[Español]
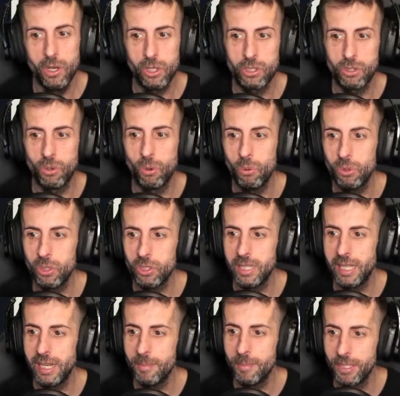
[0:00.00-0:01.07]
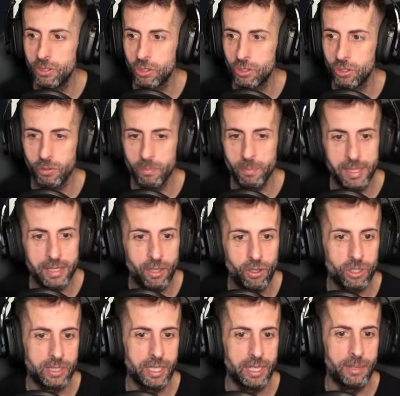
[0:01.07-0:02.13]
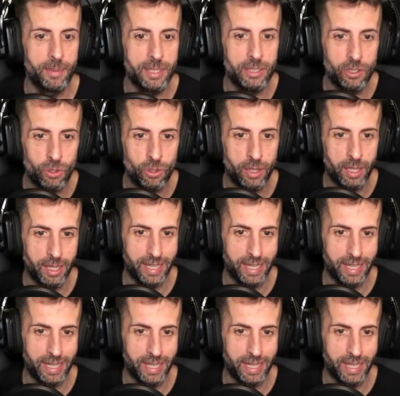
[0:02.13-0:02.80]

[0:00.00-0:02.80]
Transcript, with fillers: Los conjuntos de elementos cosméticos del evento